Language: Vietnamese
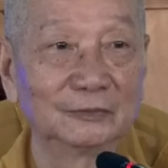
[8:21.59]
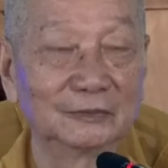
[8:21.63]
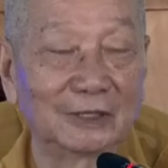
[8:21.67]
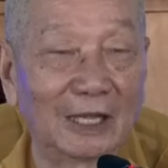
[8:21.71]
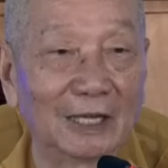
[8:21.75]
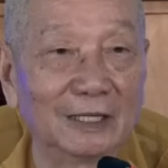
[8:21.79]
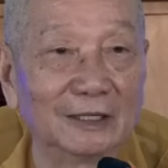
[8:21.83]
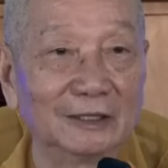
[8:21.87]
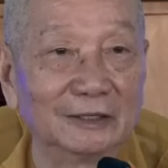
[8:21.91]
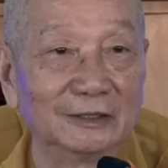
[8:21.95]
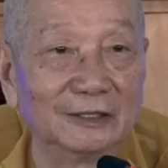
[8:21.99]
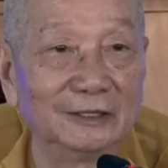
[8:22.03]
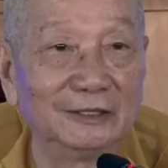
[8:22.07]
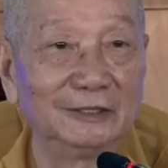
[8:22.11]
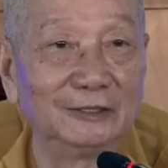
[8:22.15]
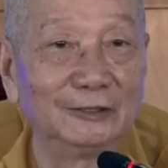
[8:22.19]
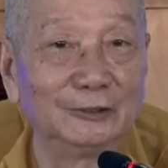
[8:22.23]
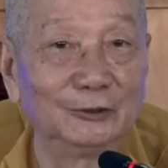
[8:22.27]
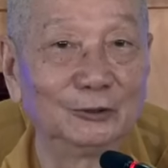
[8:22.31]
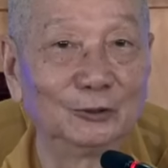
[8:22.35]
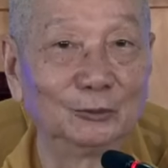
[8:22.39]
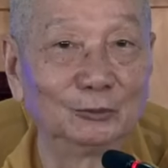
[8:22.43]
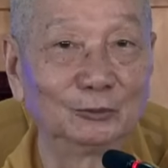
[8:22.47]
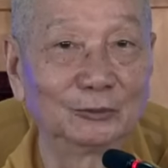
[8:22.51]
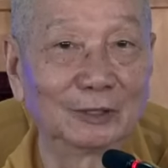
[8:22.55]
tăng
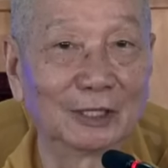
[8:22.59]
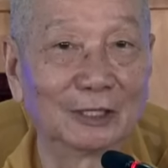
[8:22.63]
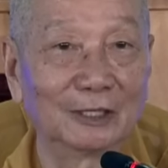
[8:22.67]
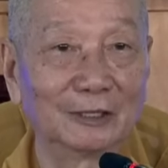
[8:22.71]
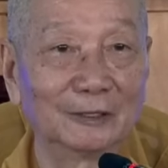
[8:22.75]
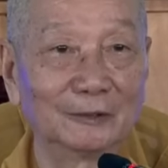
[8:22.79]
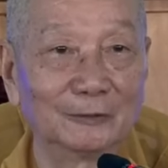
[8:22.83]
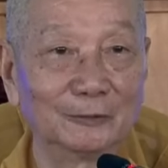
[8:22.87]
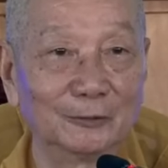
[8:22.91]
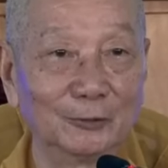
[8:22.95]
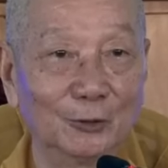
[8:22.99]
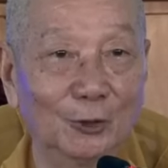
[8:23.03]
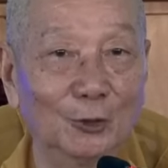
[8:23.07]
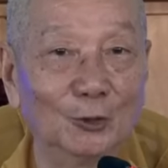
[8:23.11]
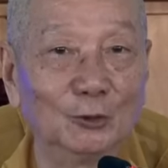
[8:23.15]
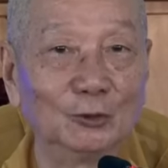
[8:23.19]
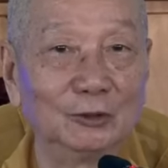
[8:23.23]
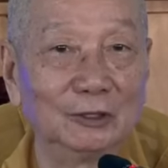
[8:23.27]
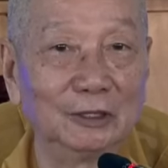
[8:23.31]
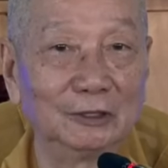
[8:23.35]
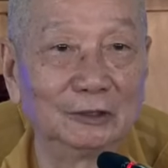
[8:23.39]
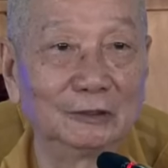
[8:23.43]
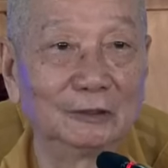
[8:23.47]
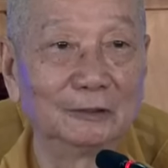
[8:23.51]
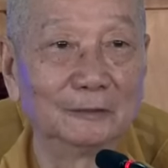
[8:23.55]
ni chúng ta
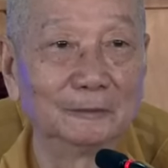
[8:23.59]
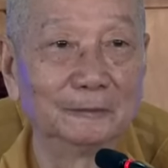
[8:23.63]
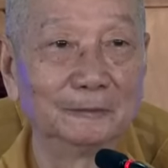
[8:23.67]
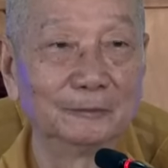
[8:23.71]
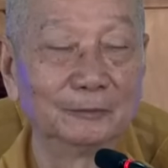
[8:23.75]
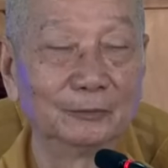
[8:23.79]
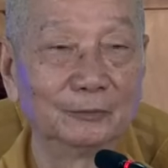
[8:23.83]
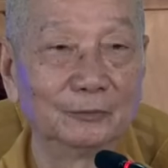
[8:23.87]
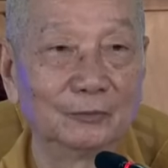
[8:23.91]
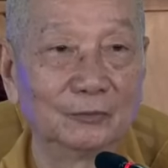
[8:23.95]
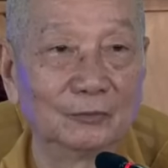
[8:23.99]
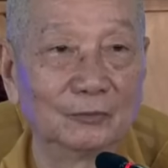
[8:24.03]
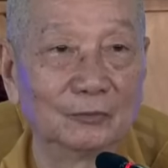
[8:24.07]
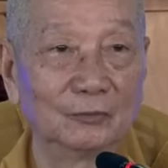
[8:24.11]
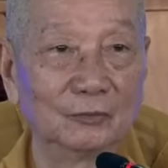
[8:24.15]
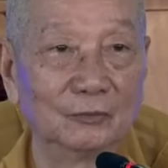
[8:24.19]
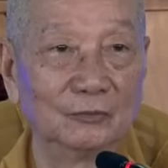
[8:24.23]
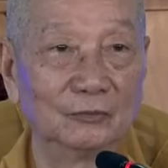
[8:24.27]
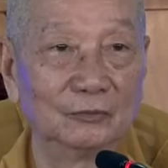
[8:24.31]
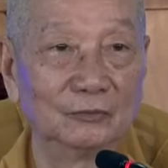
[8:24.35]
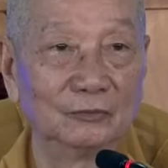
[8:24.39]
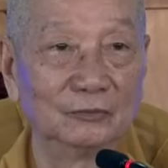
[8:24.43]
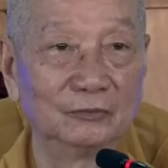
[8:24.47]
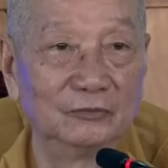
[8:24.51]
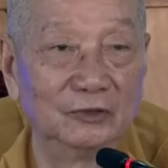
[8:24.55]
nỗ lực
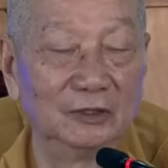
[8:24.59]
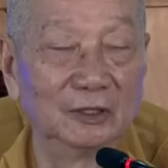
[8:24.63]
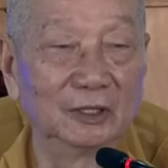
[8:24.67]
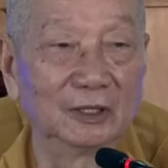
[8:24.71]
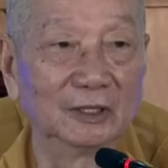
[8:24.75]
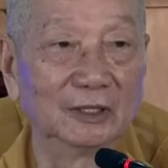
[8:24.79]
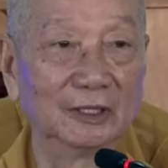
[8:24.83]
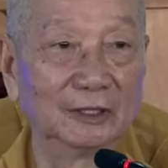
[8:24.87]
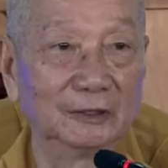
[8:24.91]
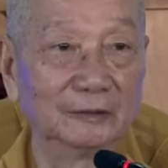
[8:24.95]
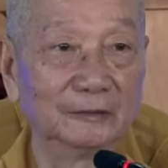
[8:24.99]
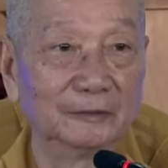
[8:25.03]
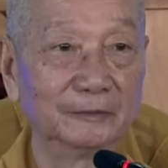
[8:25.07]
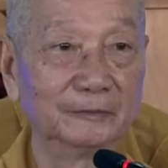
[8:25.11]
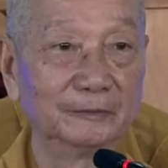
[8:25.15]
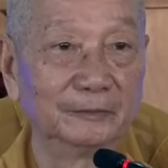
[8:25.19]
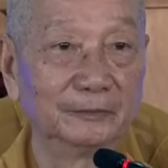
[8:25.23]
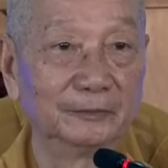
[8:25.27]
vượt lên,